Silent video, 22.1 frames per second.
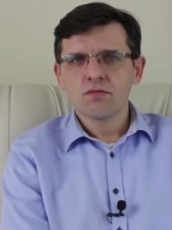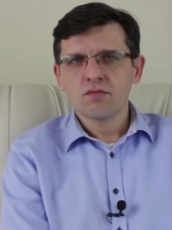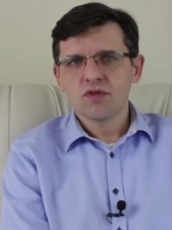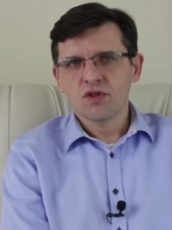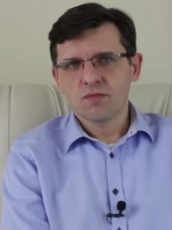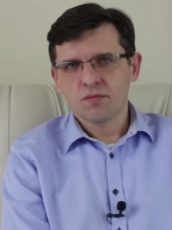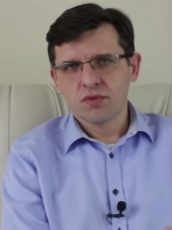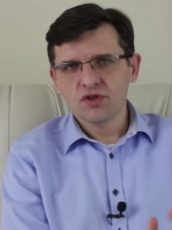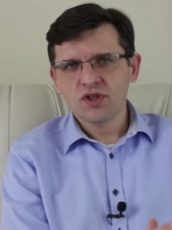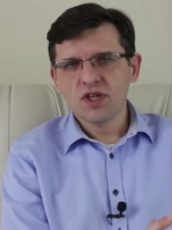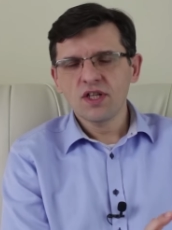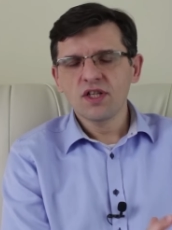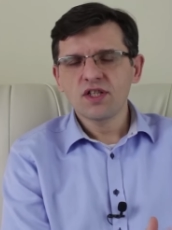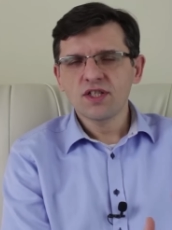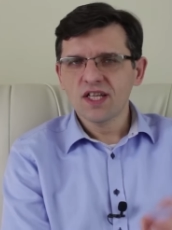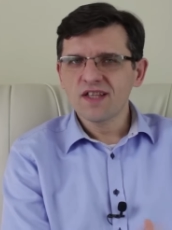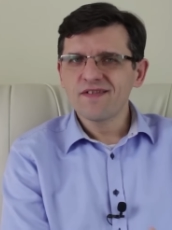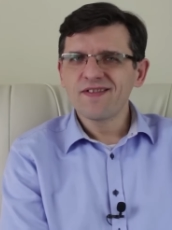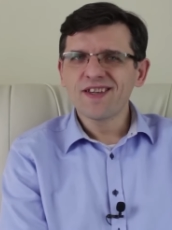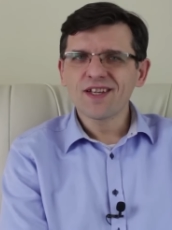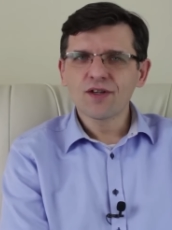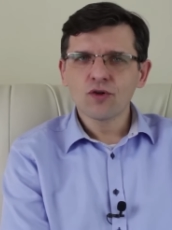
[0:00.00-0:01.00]
czy podzielić
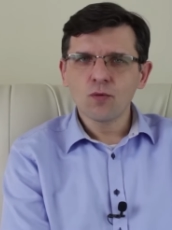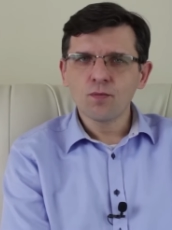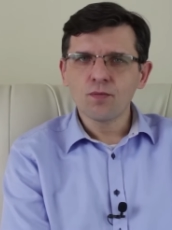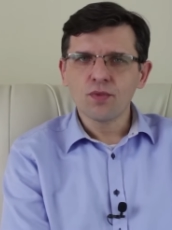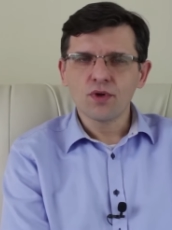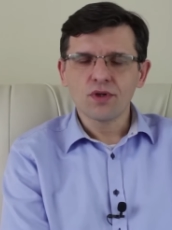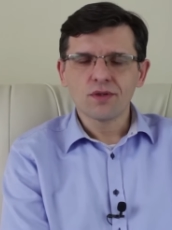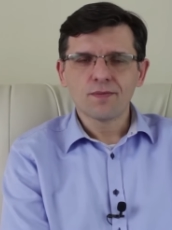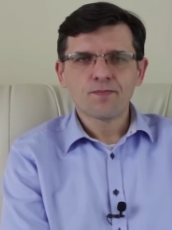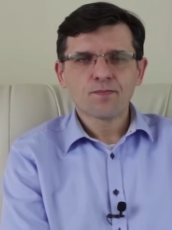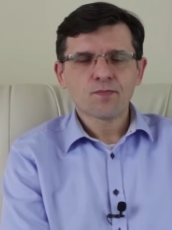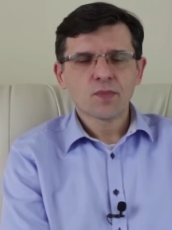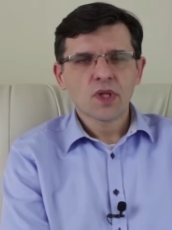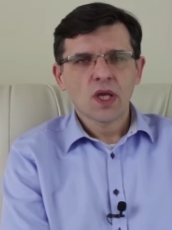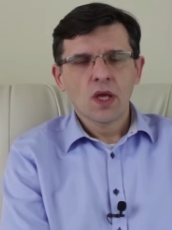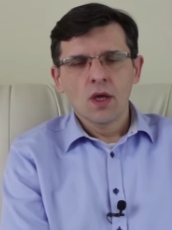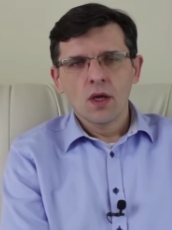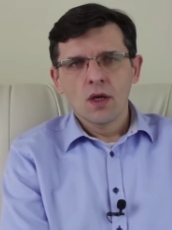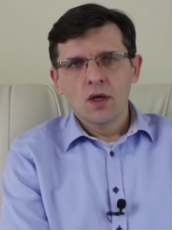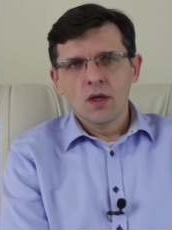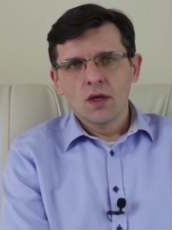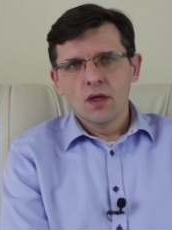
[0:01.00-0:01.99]
na dwie grupy.
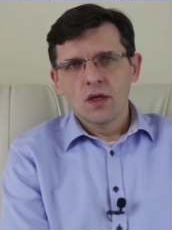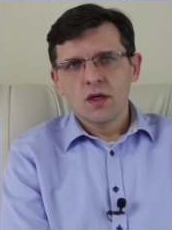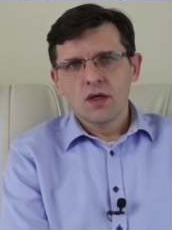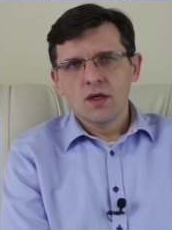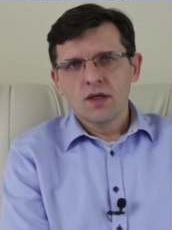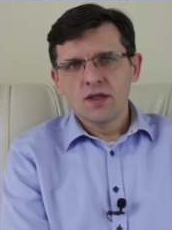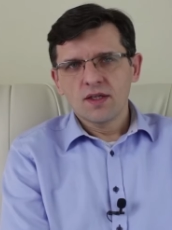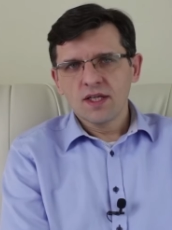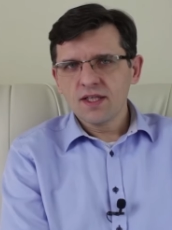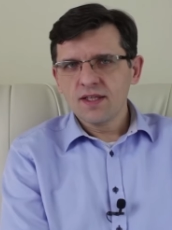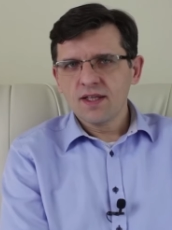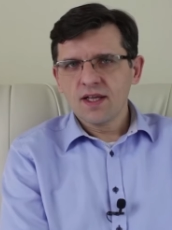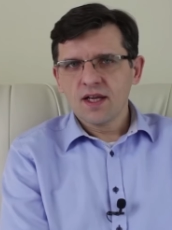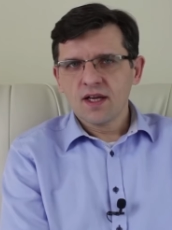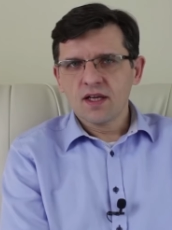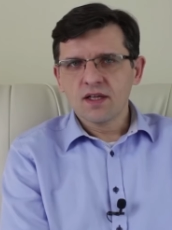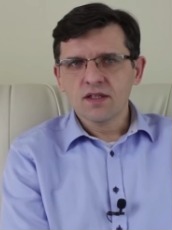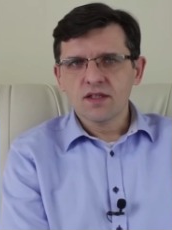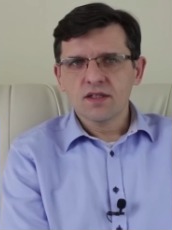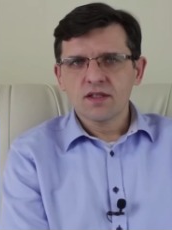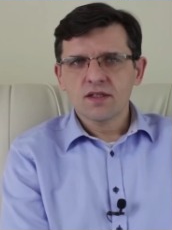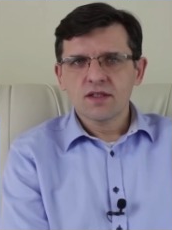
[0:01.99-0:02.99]

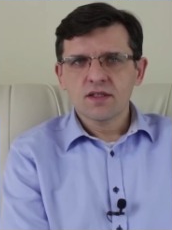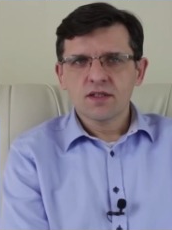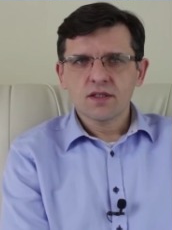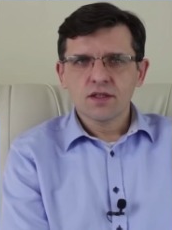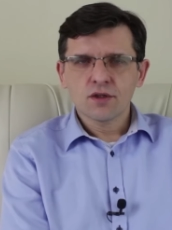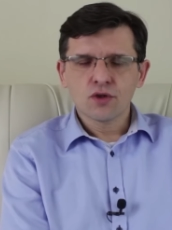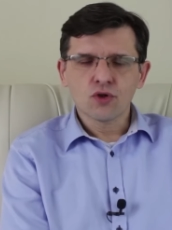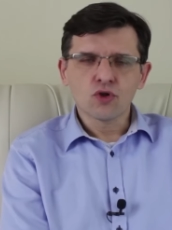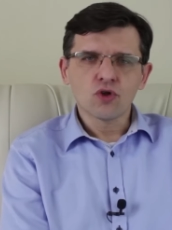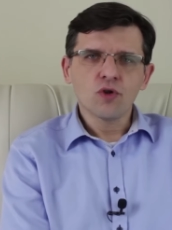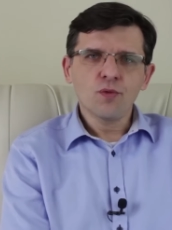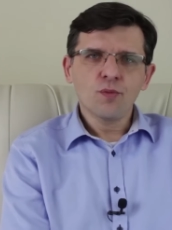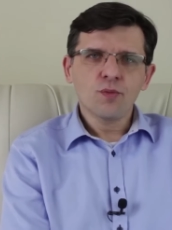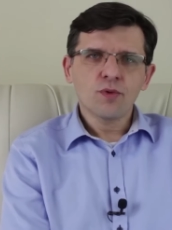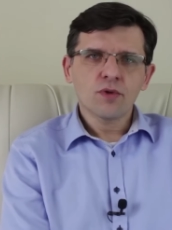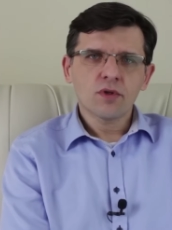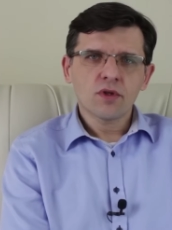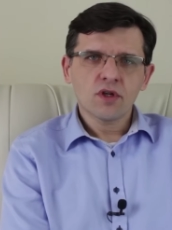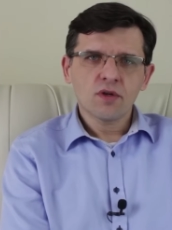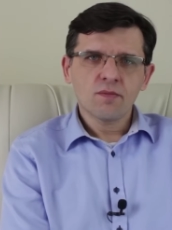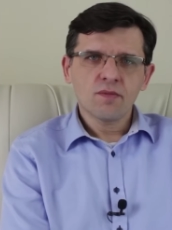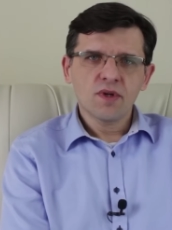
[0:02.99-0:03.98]
Jedna z
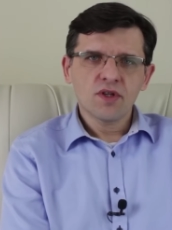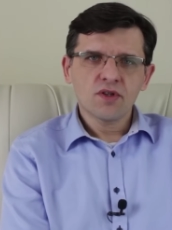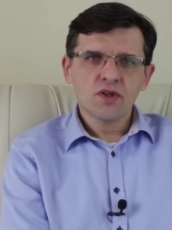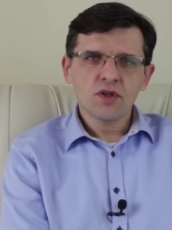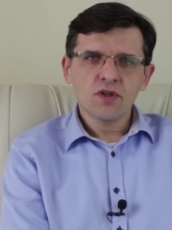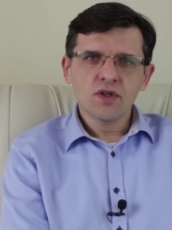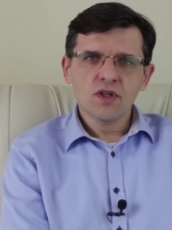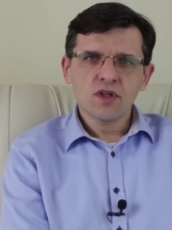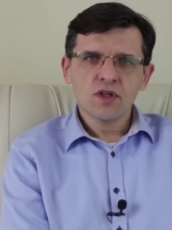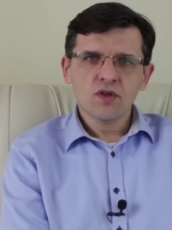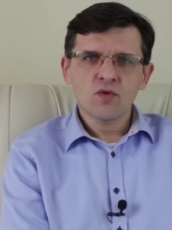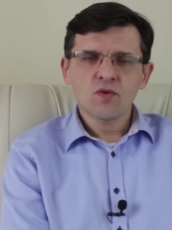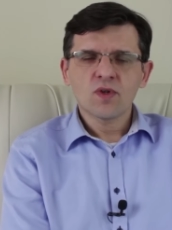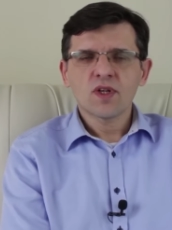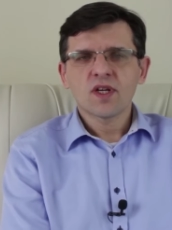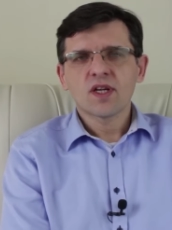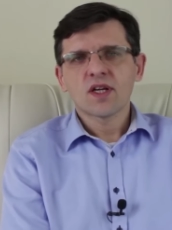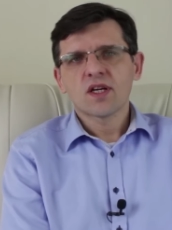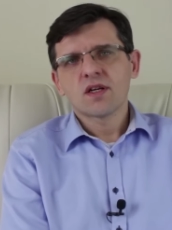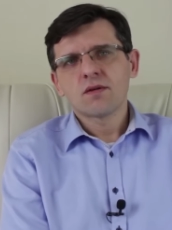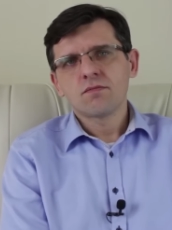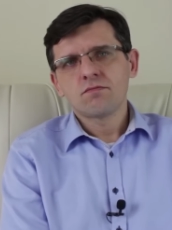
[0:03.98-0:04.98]
grup to metody,
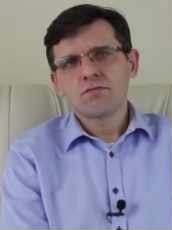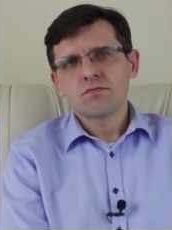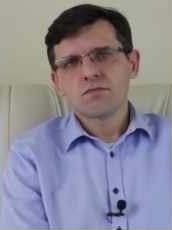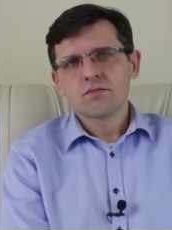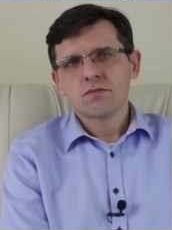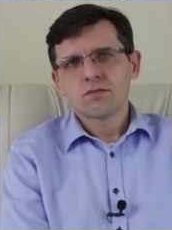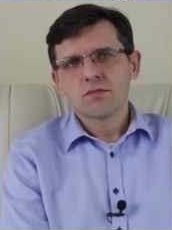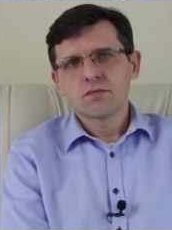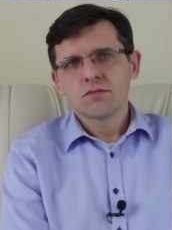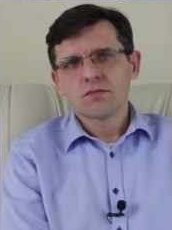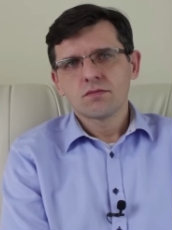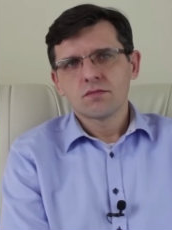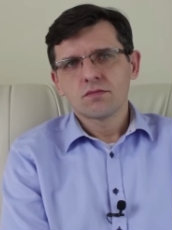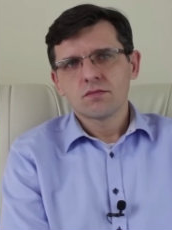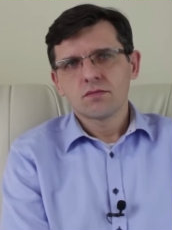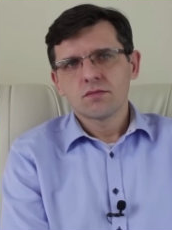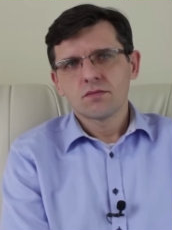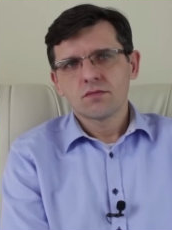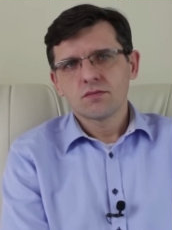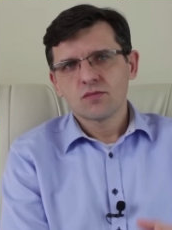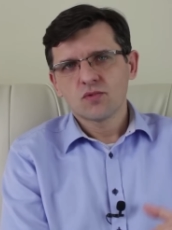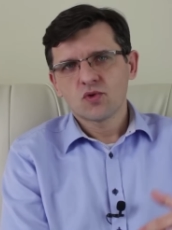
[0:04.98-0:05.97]
które
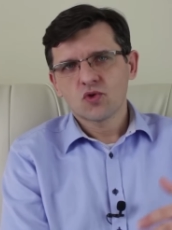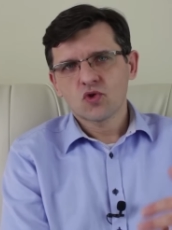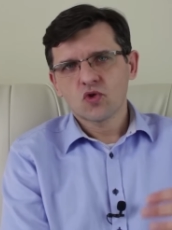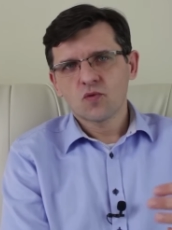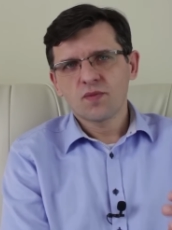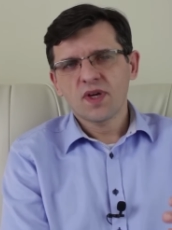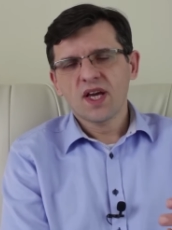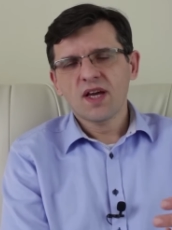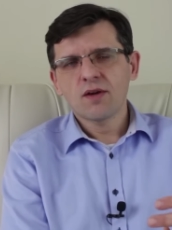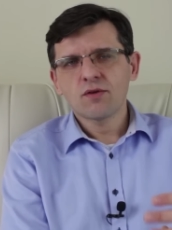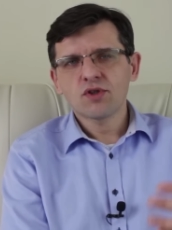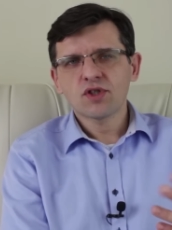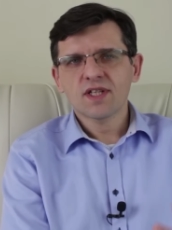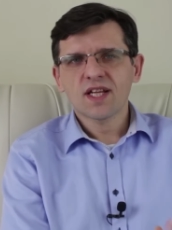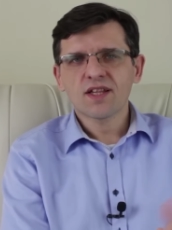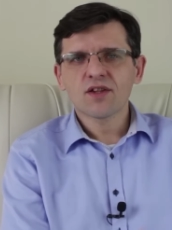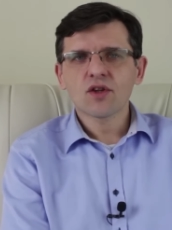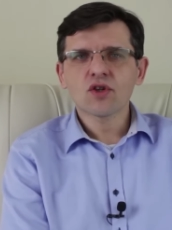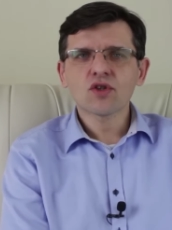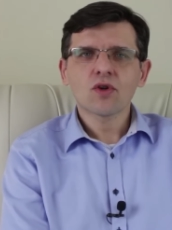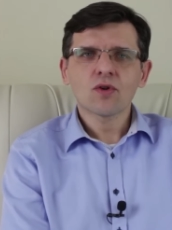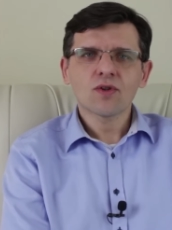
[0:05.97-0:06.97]
skupiają się na
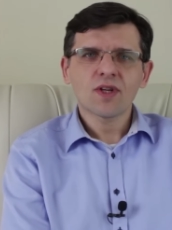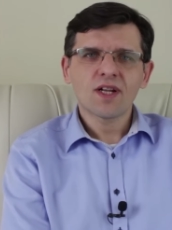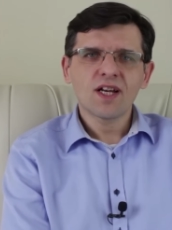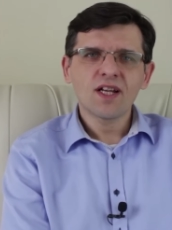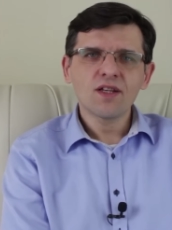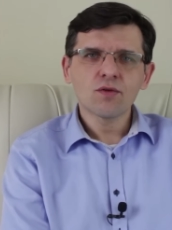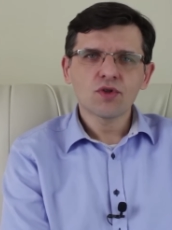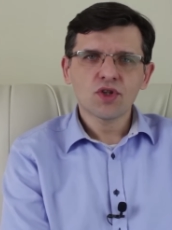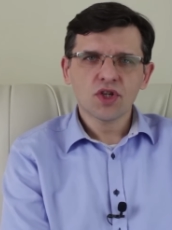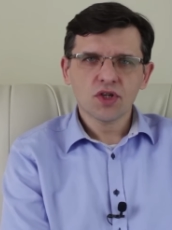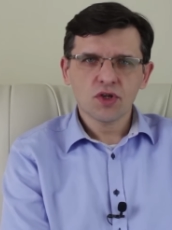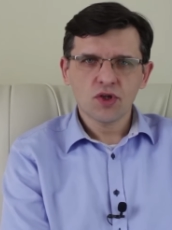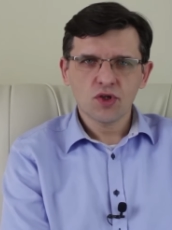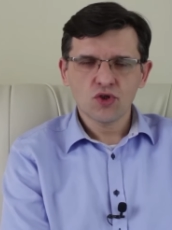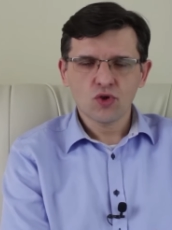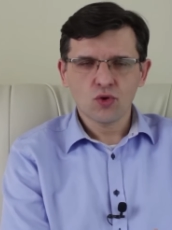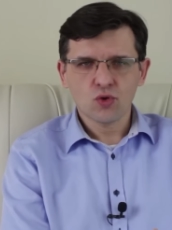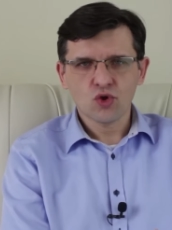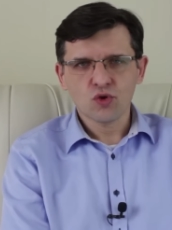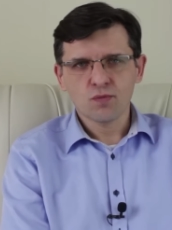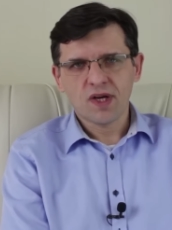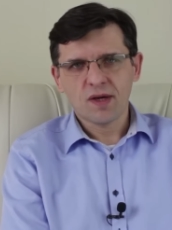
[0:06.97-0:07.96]
doskonaleniu czegoś,
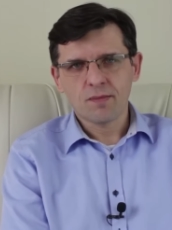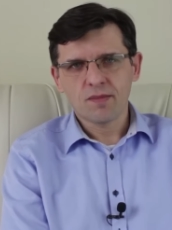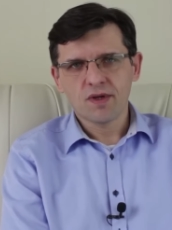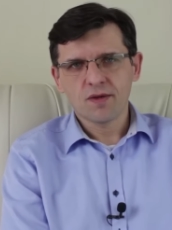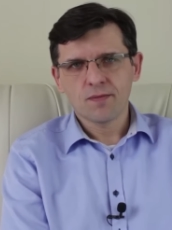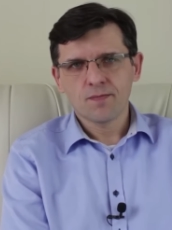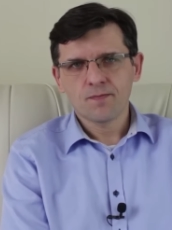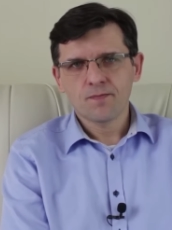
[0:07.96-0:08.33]
co już mamy.